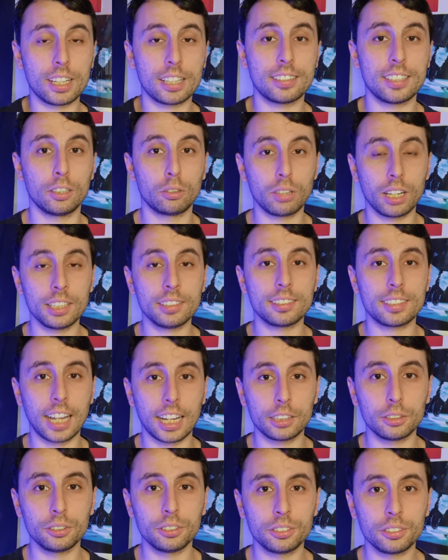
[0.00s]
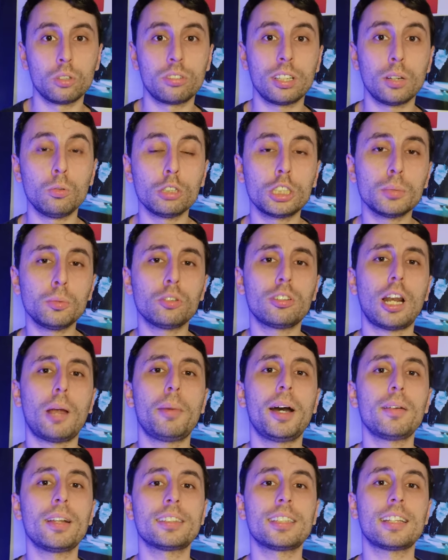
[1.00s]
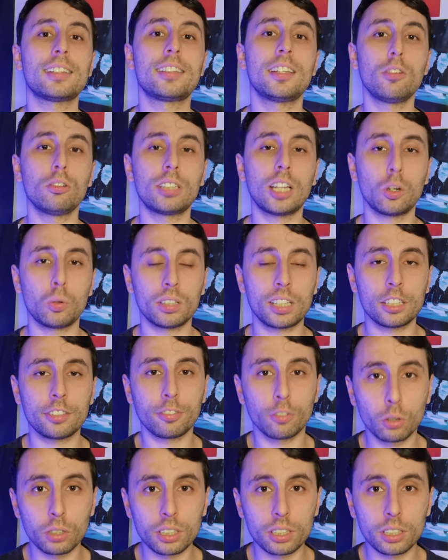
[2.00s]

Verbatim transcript: está sendo lançado, o seu último trabalho, Assassino da Lua das